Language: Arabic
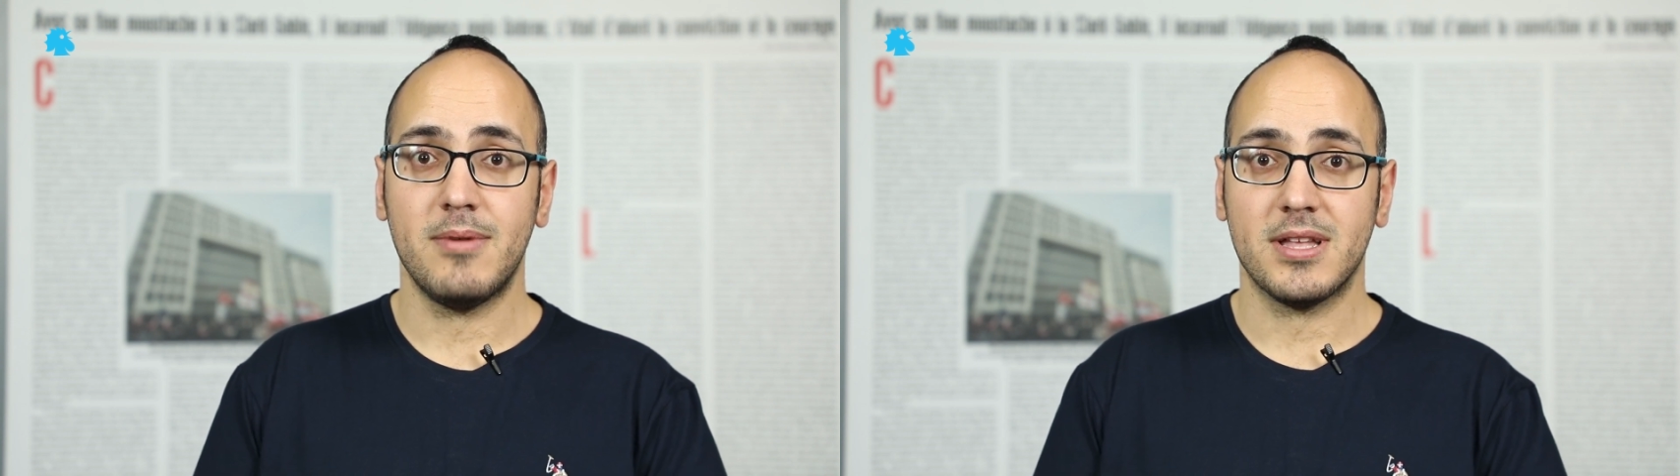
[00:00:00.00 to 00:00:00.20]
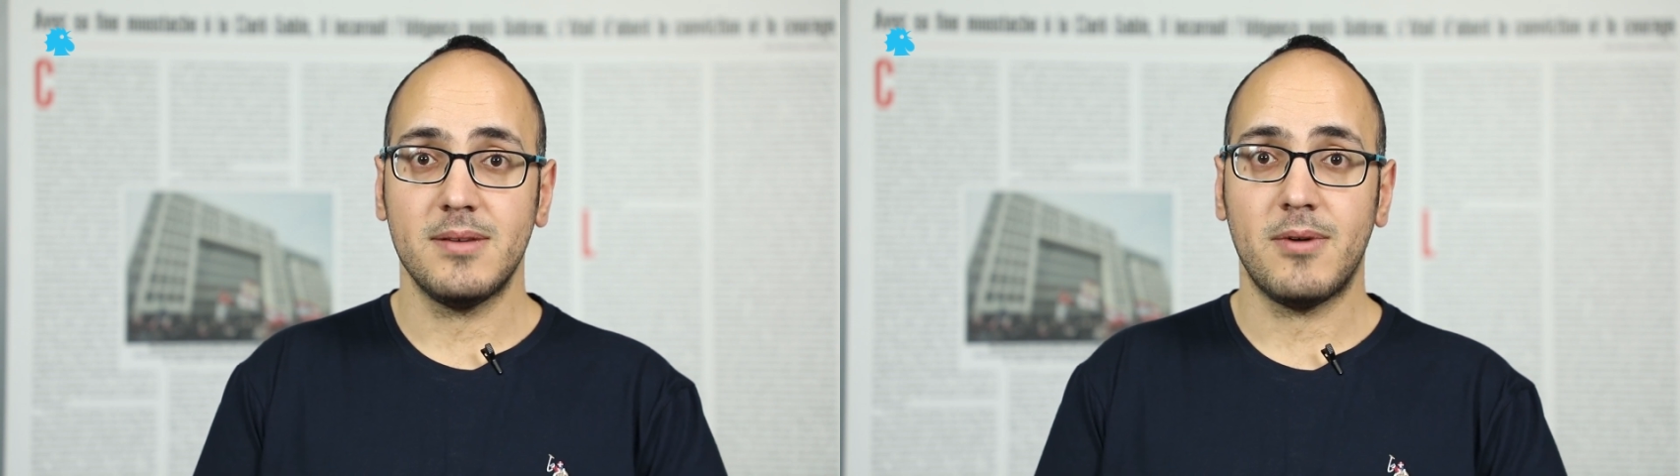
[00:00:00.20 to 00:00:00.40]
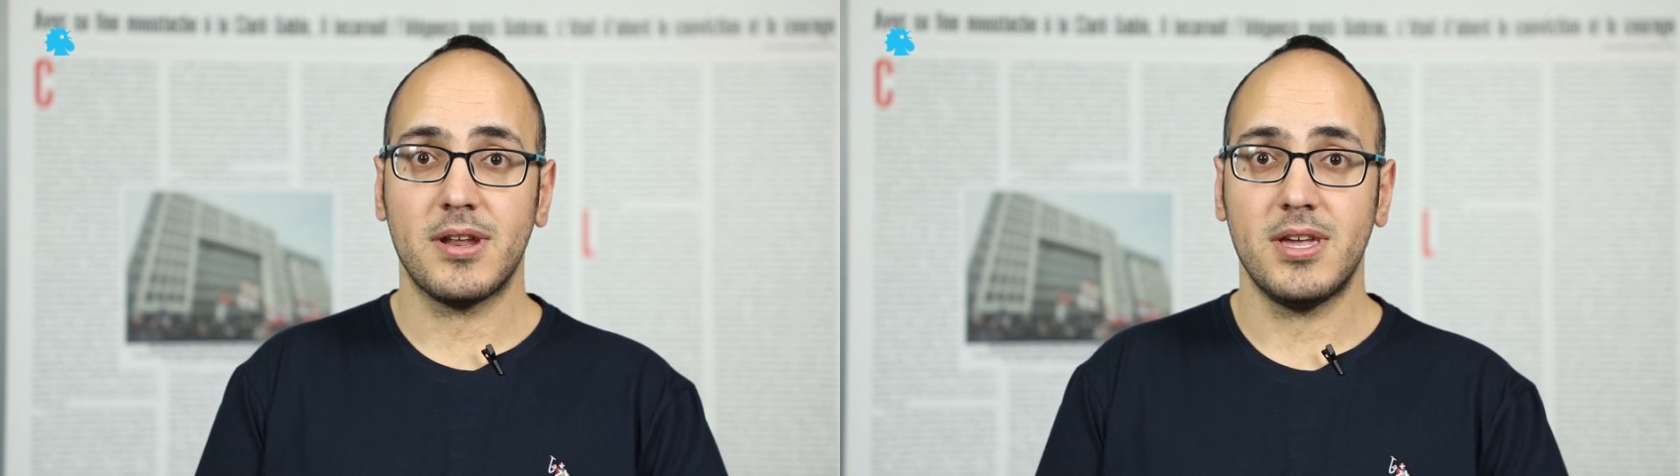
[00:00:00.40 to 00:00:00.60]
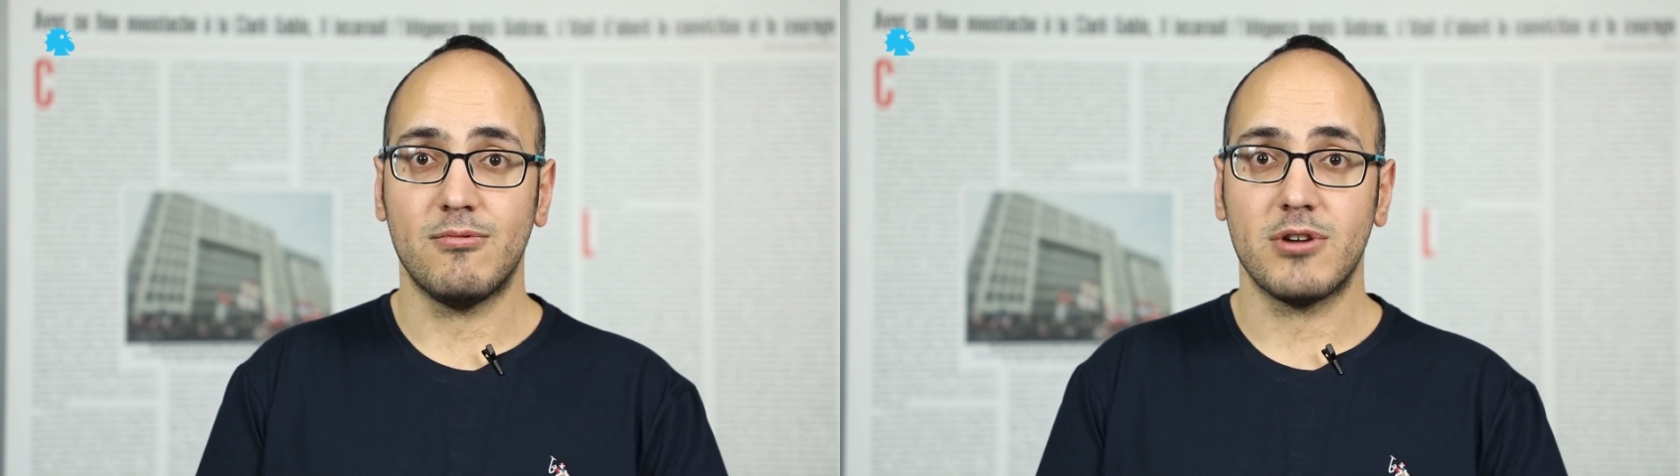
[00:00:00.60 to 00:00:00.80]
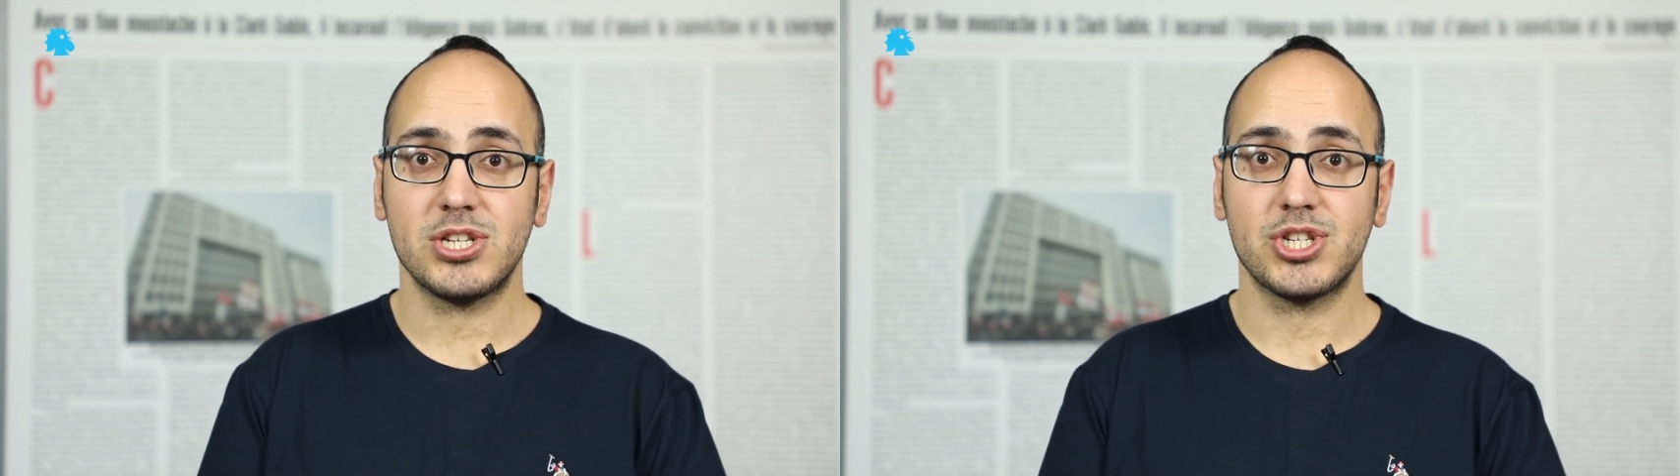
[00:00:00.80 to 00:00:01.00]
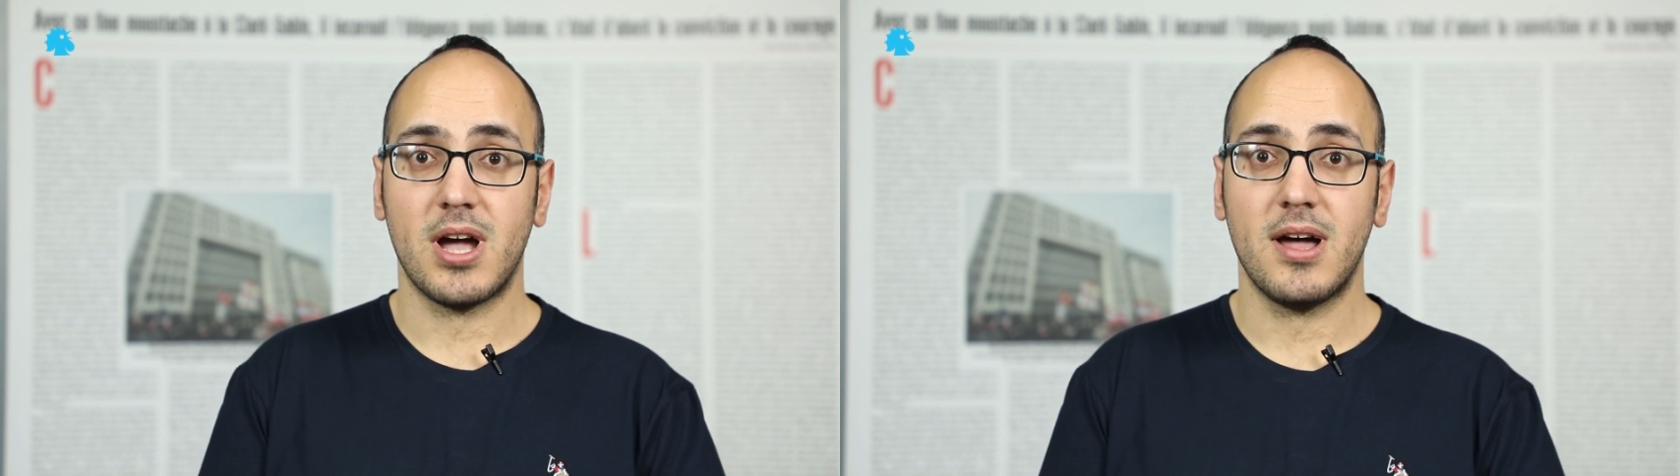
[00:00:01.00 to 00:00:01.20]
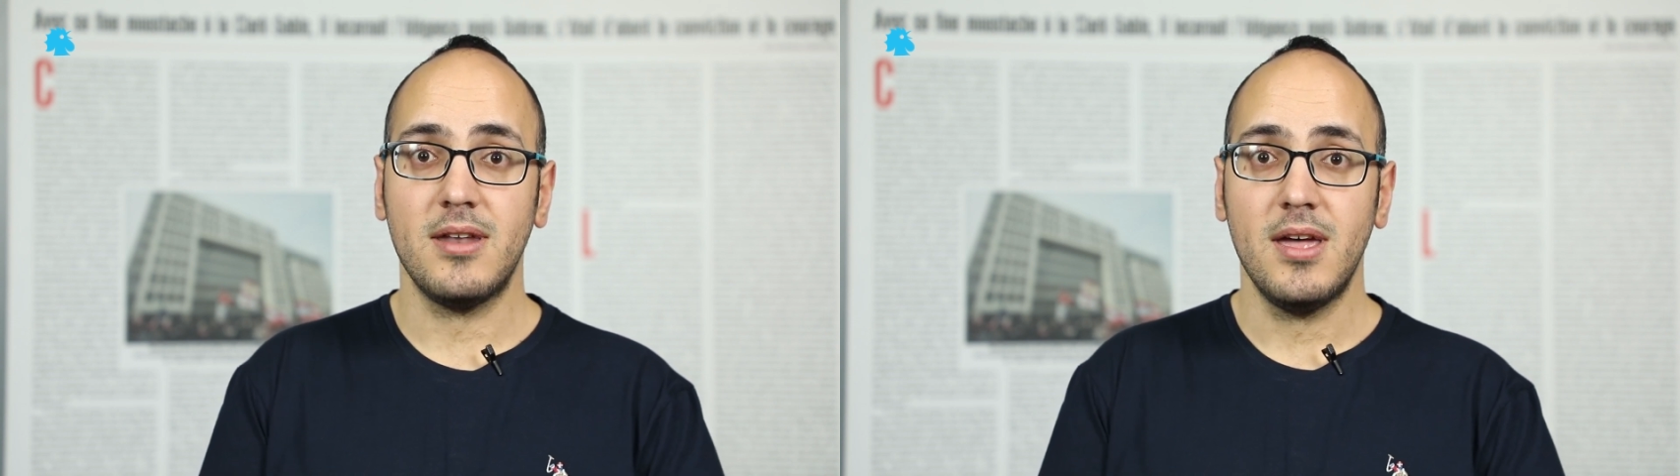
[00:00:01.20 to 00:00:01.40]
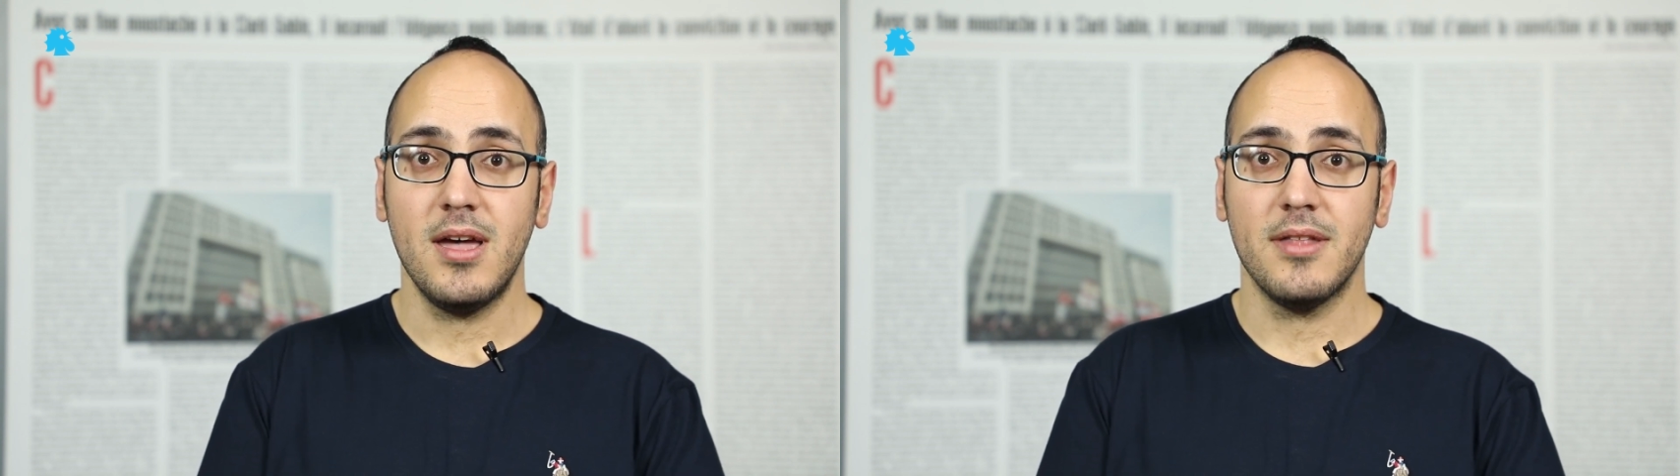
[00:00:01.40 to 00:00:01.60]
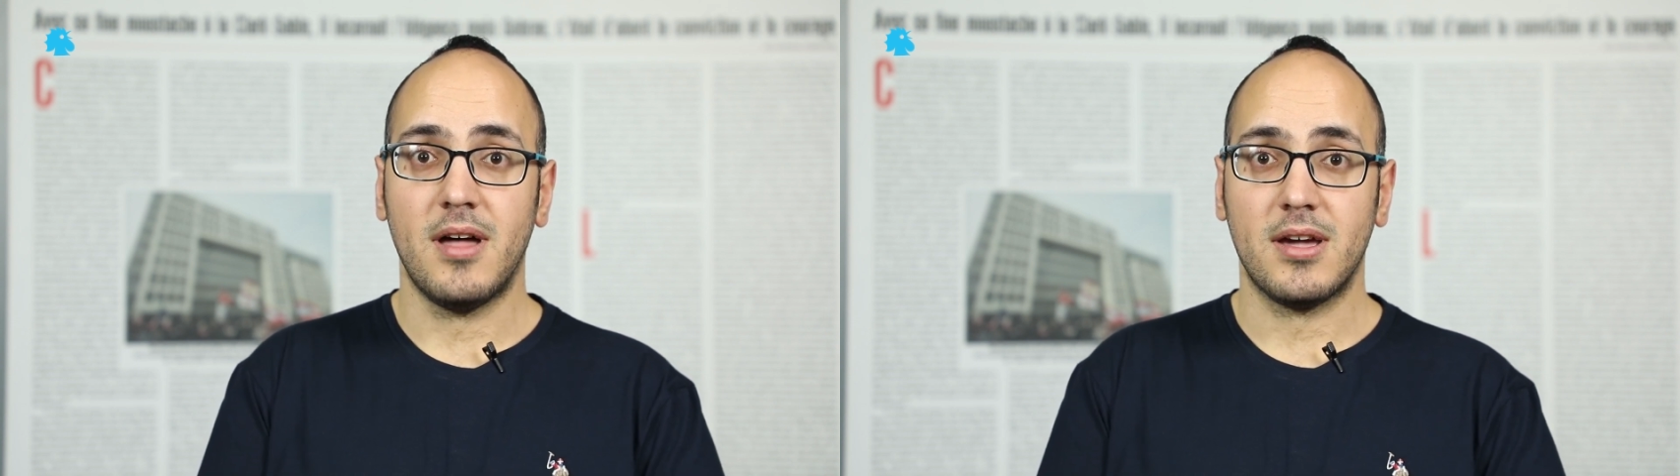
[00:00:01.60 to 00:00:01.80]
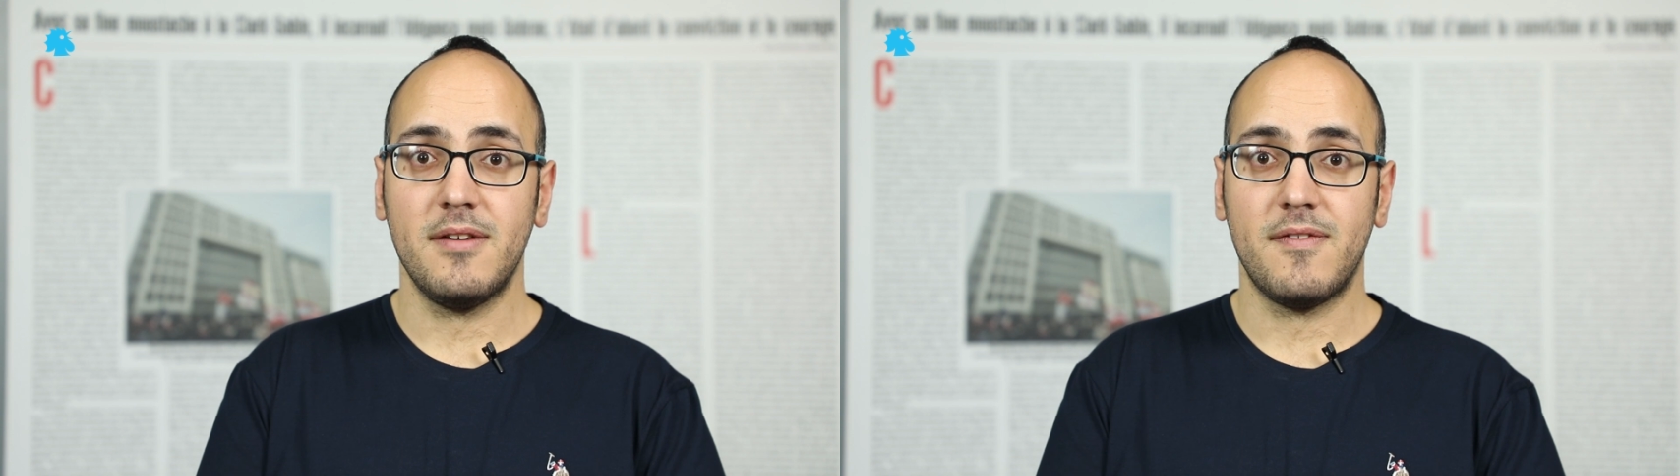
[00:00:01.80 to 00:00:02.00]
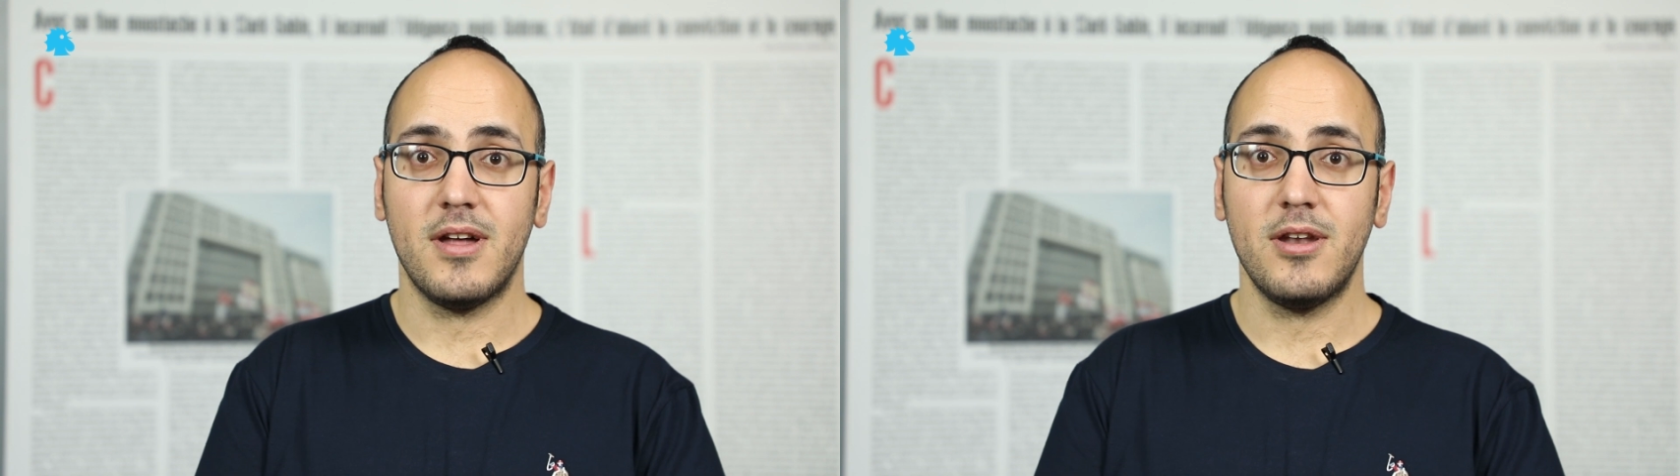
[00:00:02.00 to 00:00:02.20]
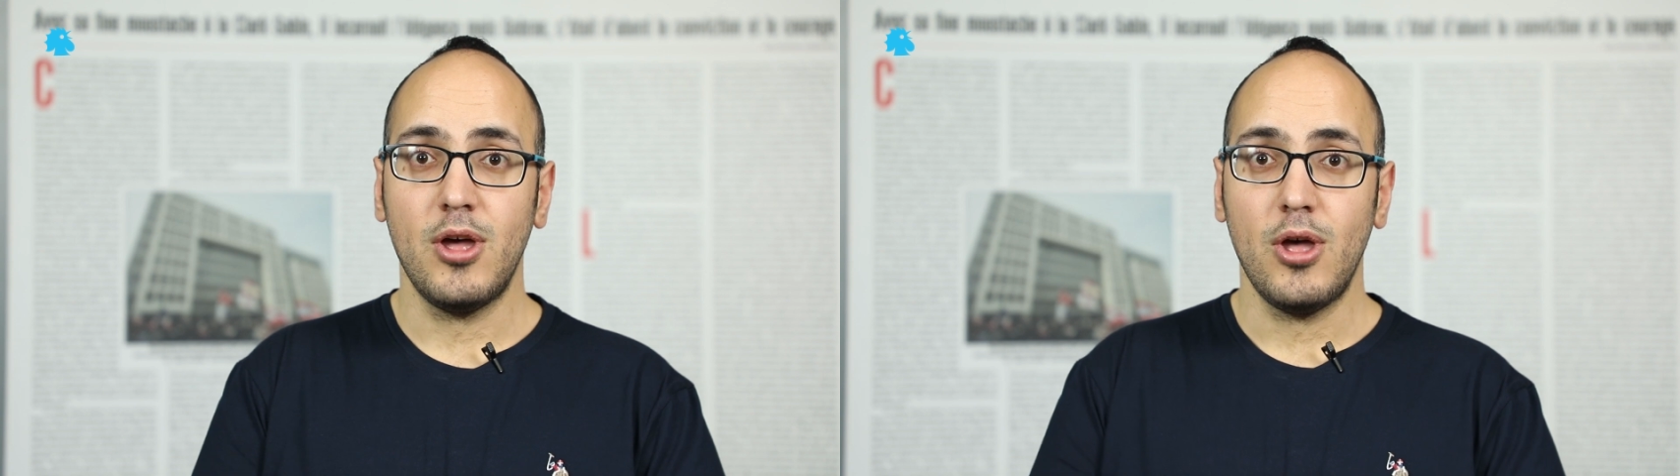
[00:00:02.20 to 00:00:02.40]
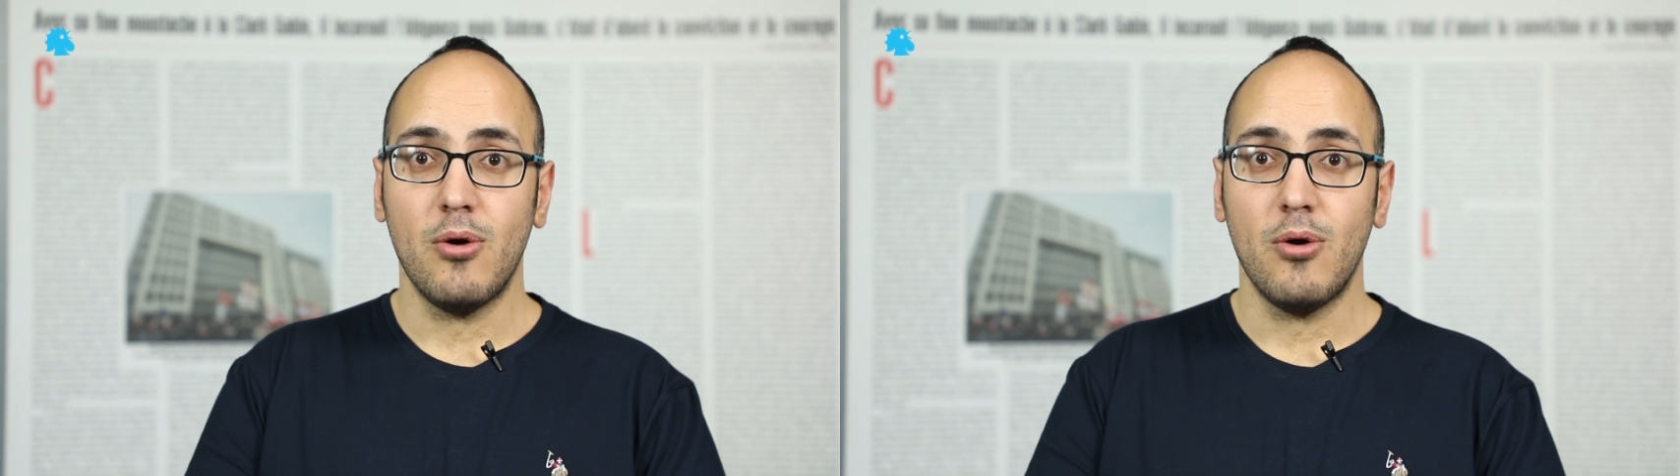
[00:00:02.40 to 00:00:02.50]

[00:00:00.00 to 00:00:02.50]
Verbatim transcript: باعتباره مرشحا ضعيفا